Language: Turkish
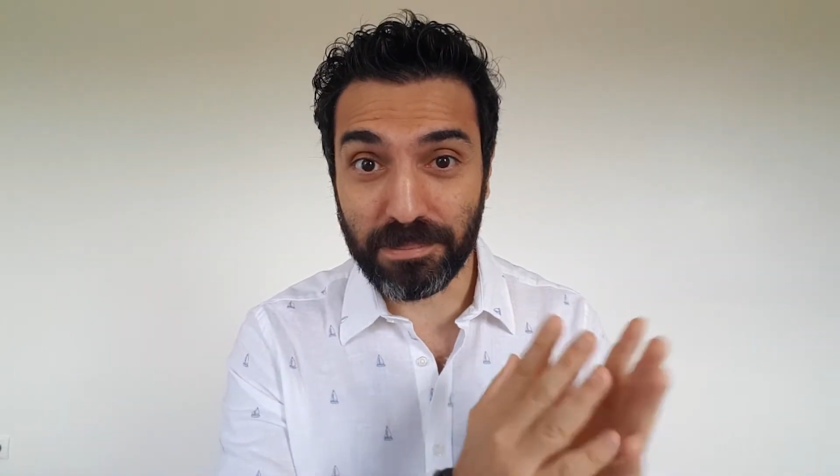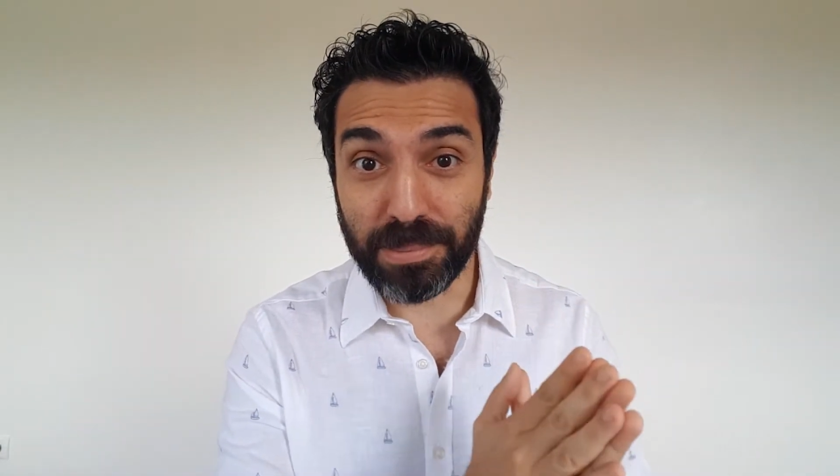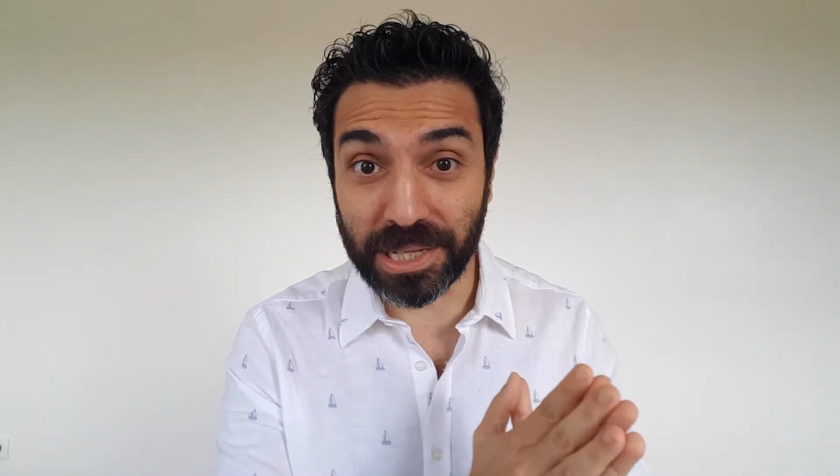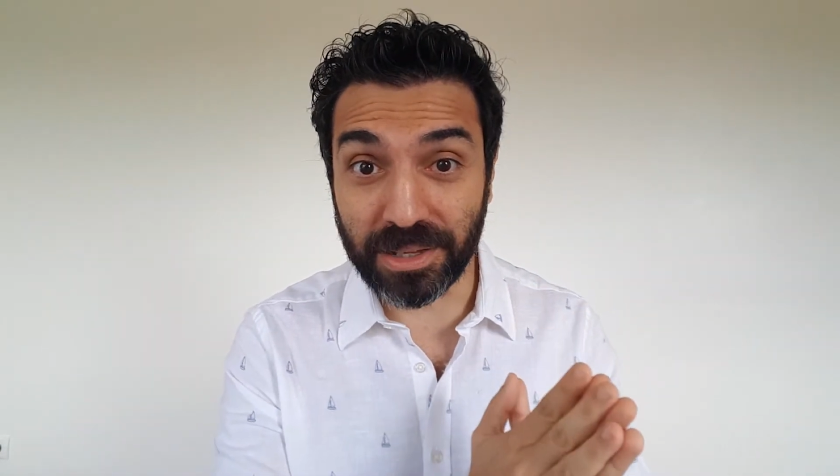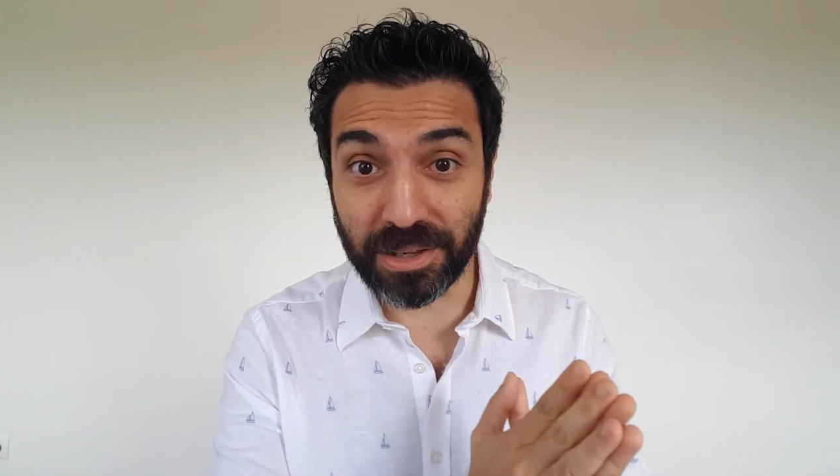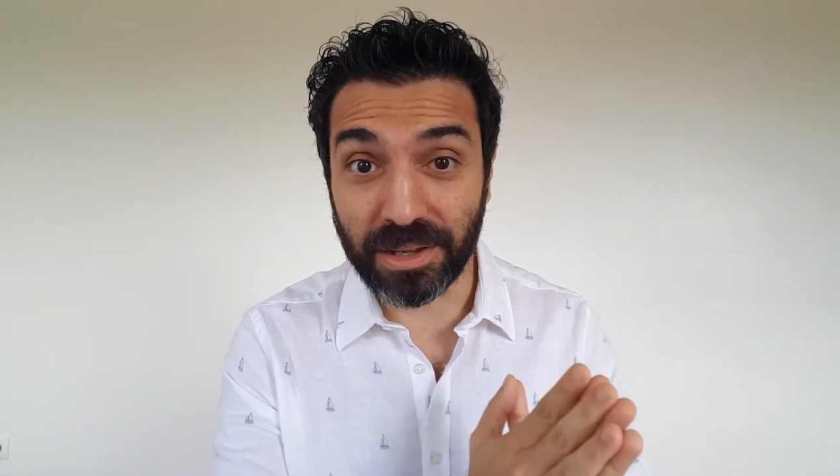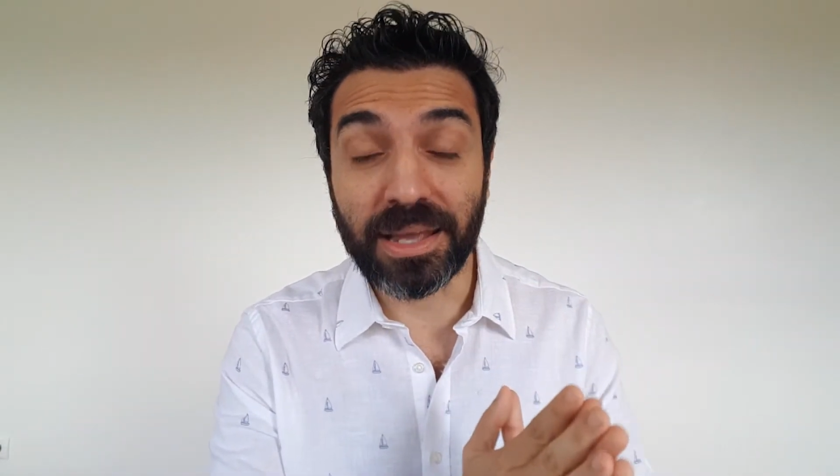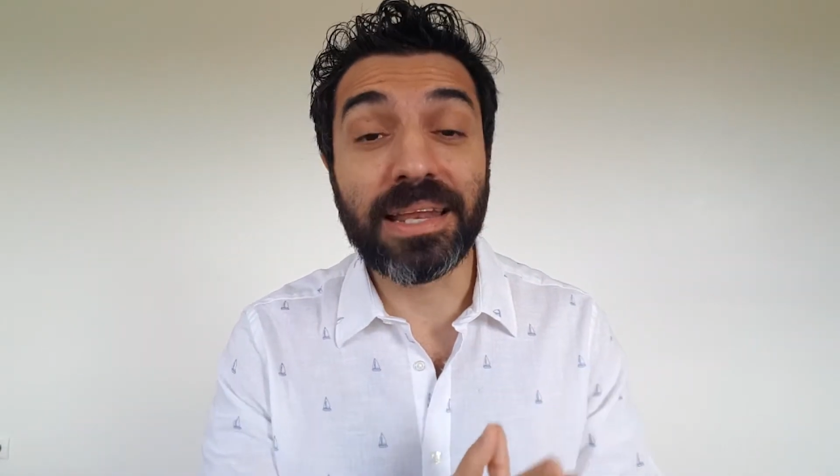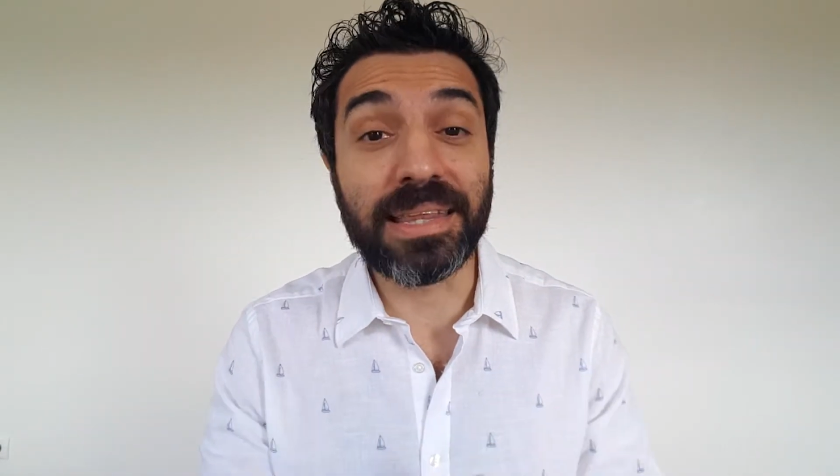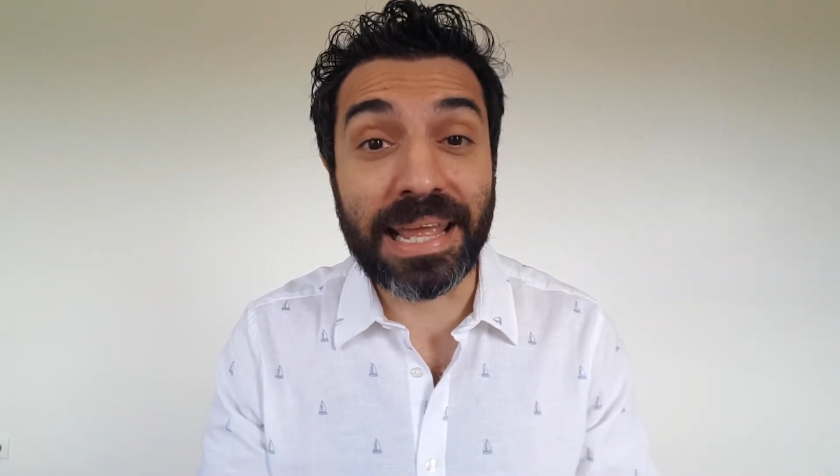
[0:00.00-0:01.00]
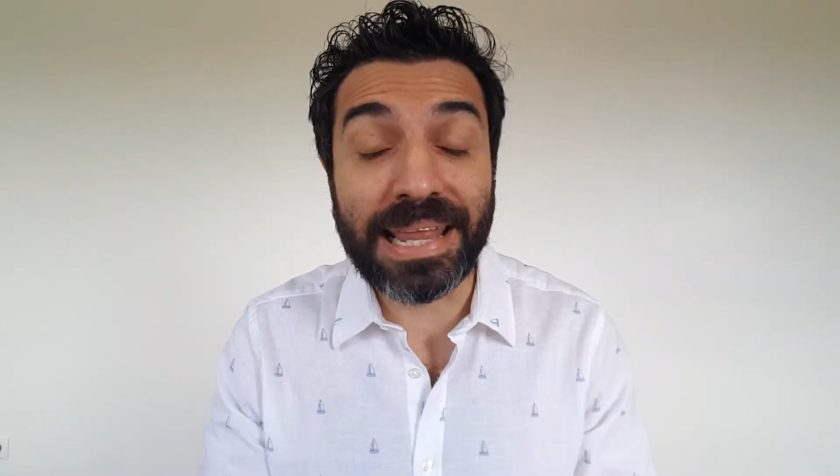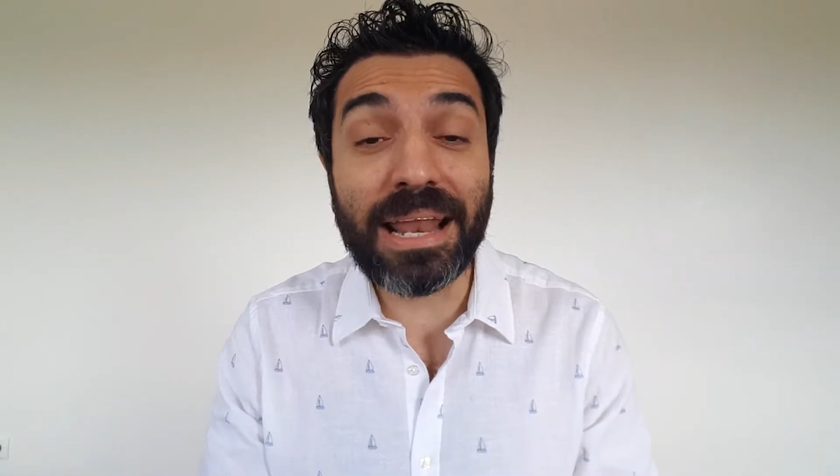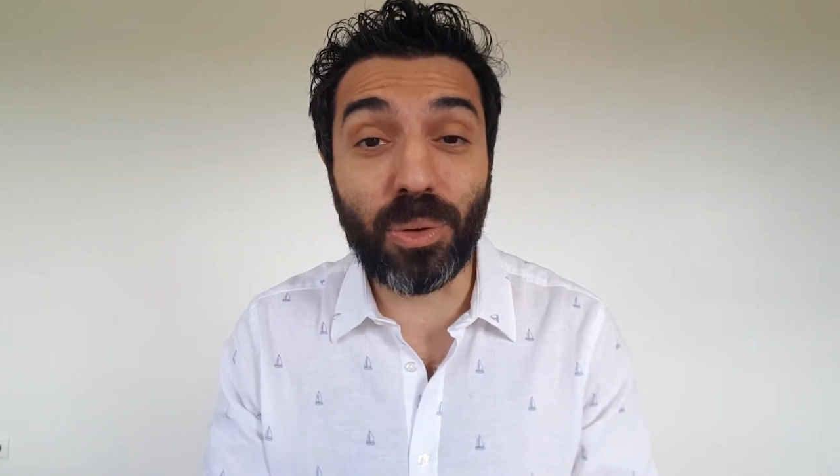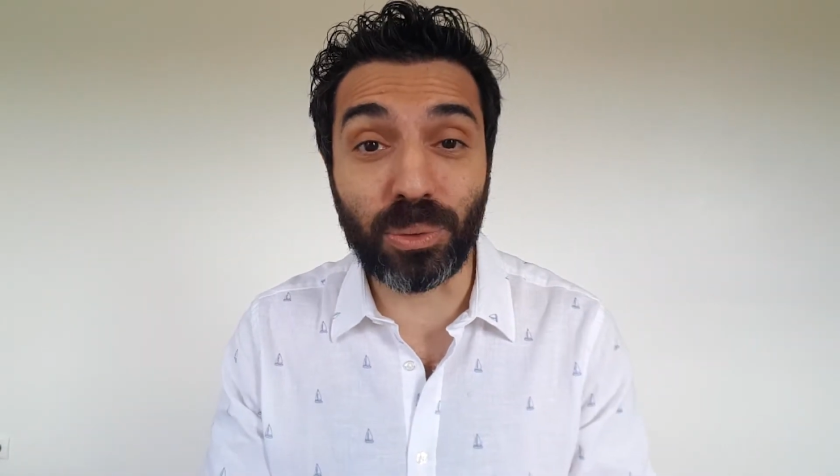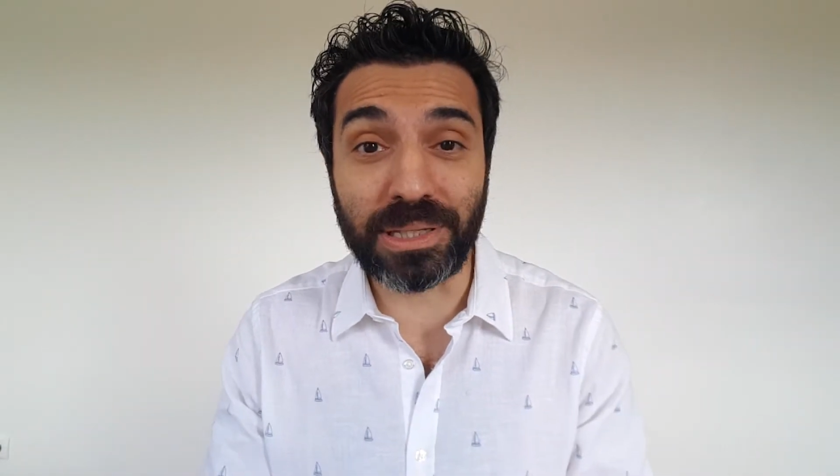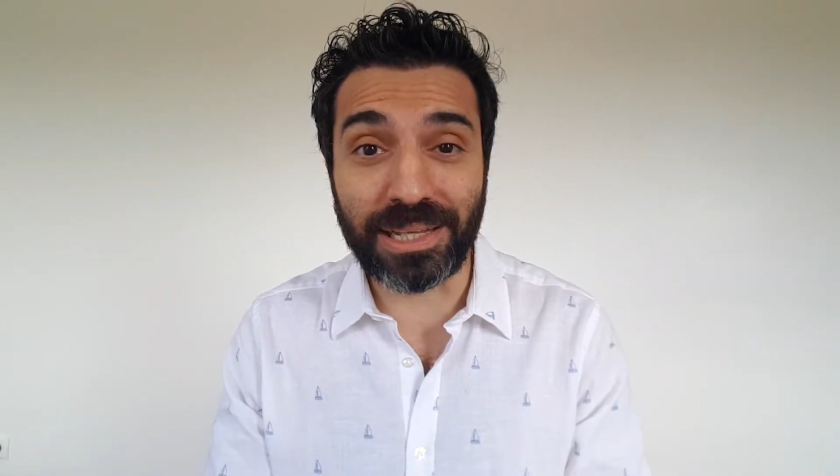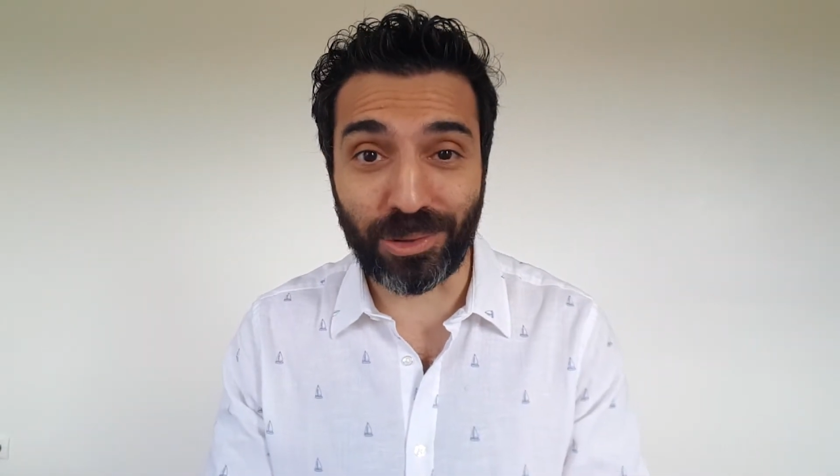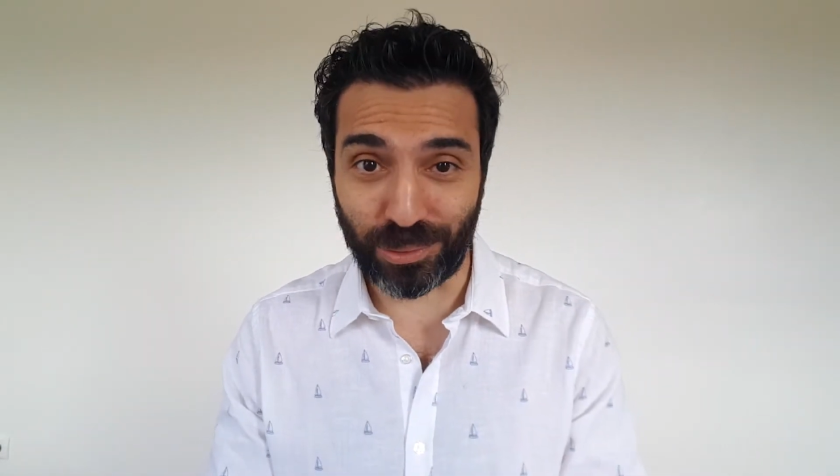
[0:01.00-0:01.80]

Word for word: Peki neden 10 değil de